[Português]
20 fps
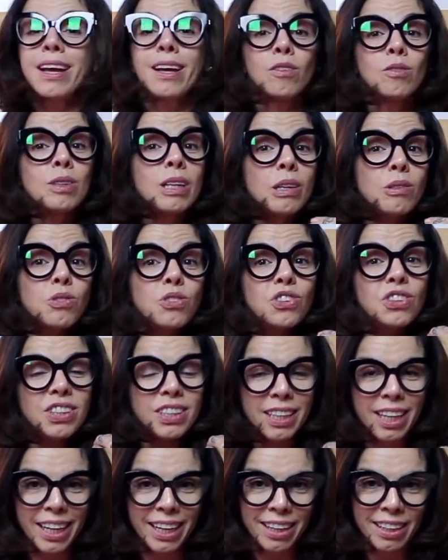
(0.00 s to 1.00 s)
Eu não
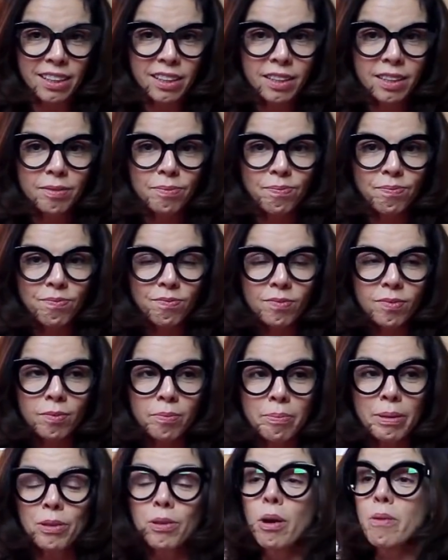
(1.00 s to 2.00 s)
sei
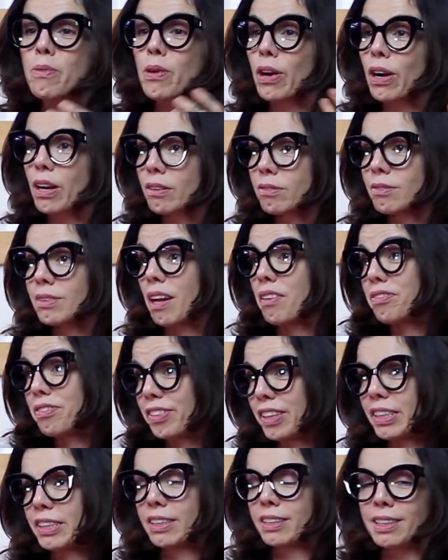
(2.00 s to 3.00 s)
Manuel mora na
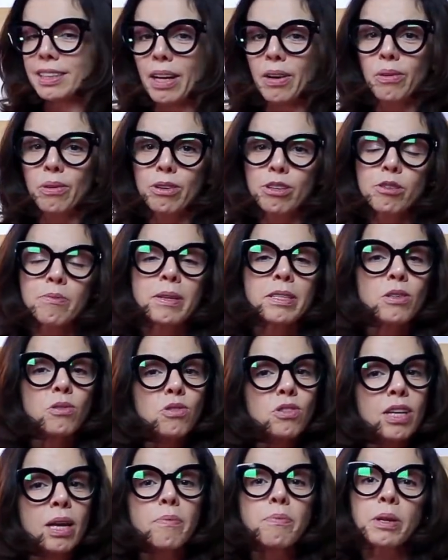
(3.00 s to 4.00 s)
França hoje, mas eu
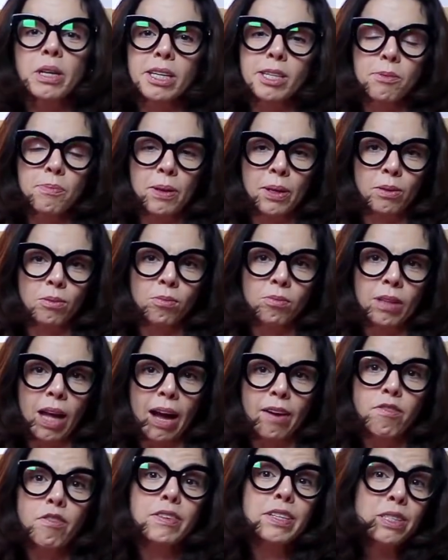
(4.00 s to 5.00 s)
sempre quis
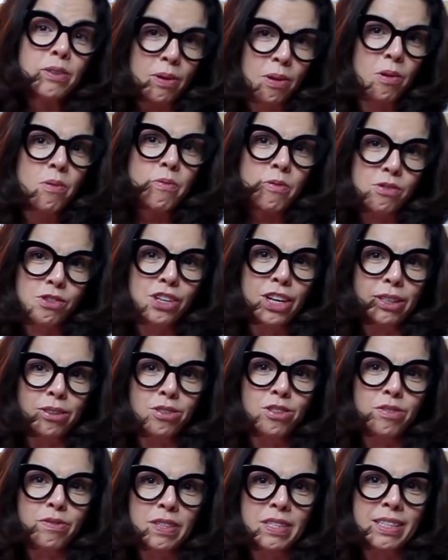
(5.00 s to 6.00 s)
perguntar, vou ver se eu arrumo um
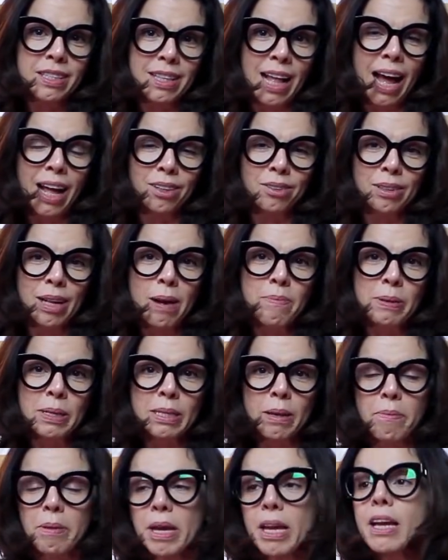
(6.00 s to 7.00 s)
jeito de visitá-lo, né, para
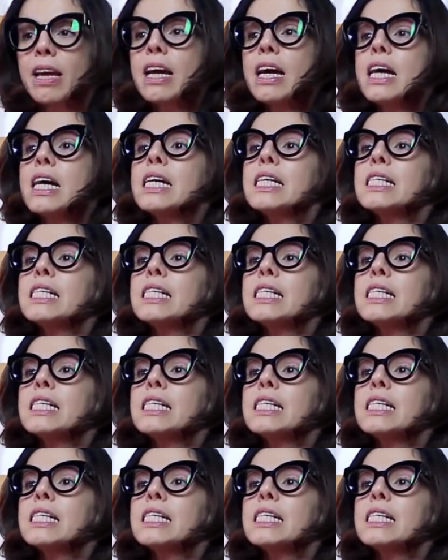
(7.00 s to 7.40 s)
saber